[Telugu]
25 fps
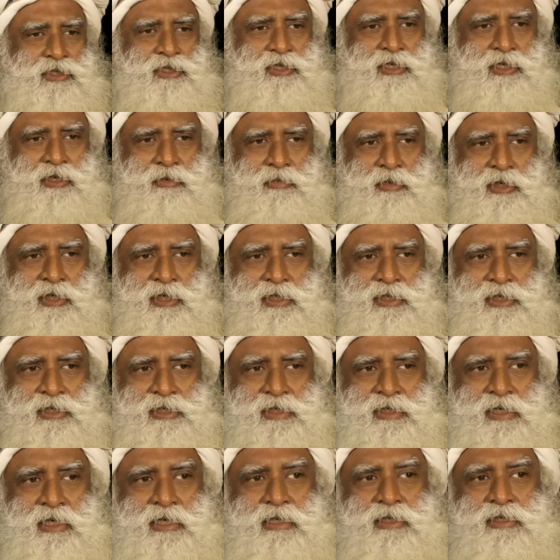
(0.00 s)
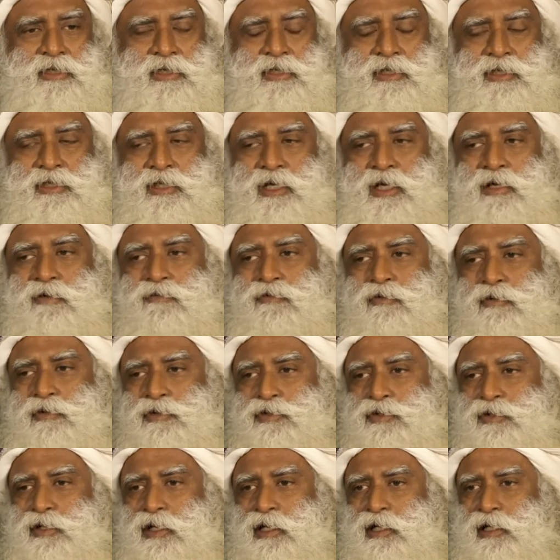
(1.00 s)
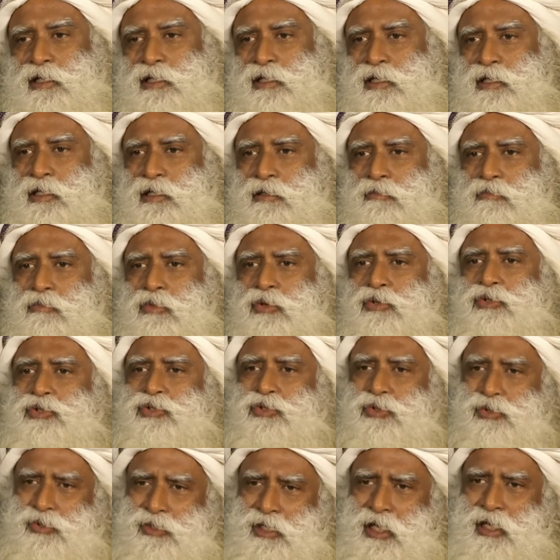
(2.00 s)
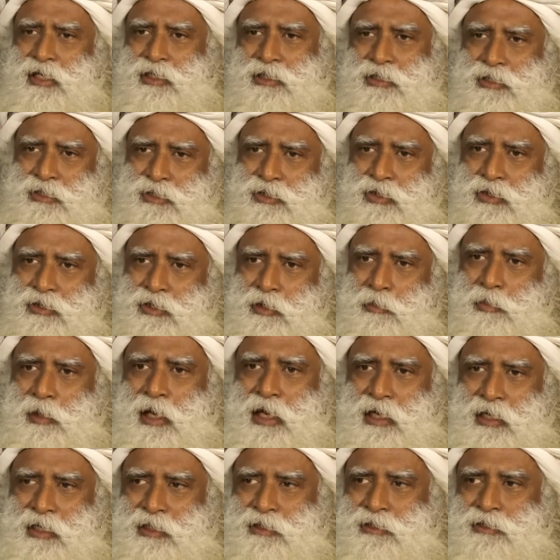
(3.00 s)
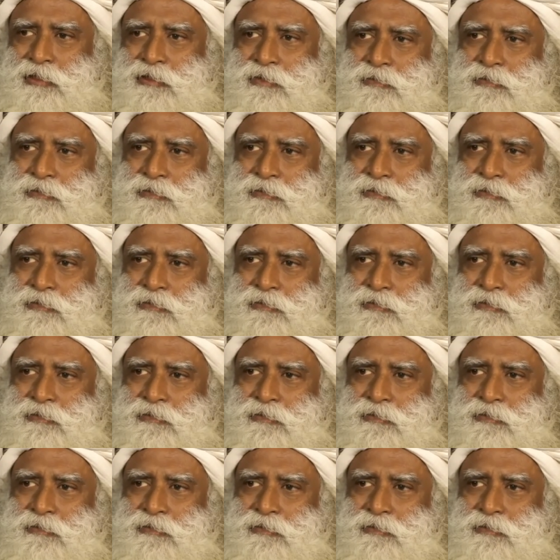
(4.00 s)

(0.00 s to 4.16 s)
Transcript: దురదృష్టవశాత్తు ఈ భూమి మీద చాలా సమాజాలు అలాగే ఉన్నాయి